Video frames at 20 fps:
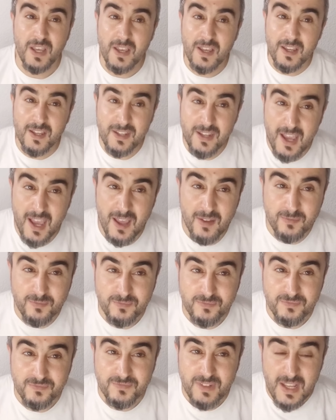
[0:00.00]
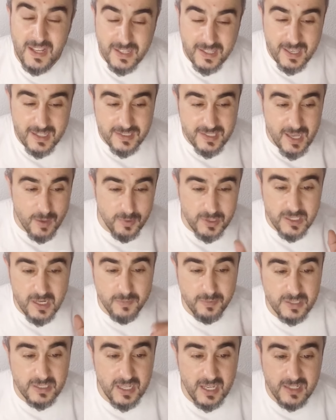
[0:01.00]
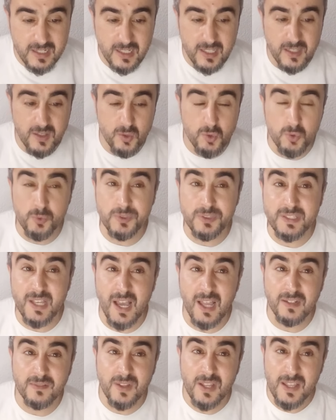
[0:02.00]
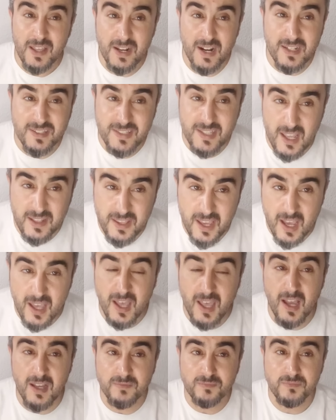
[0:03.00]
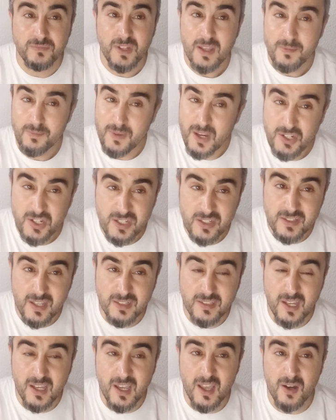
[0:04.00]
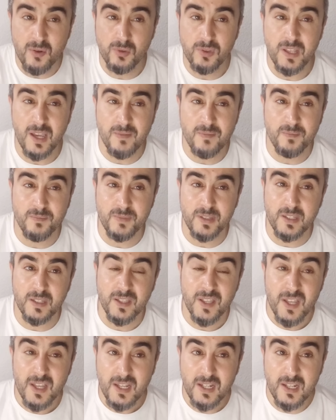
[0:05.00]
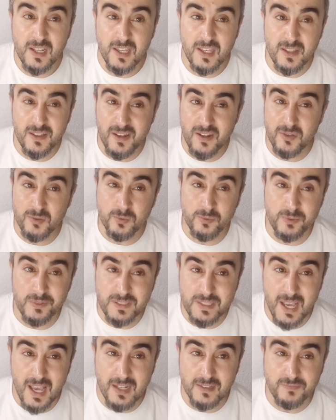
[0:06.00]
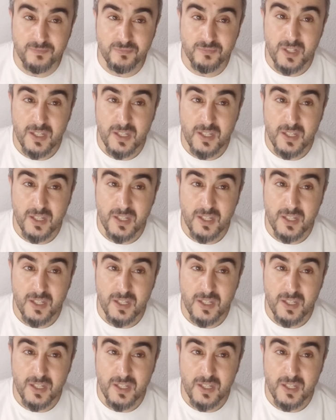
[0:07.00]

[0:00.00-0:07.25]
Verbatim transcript: نعم كيصحاب لينا باللي هاد الانجليز نويتال راه صداقه ماشي صدقه ولد عمي الانجليز نويتال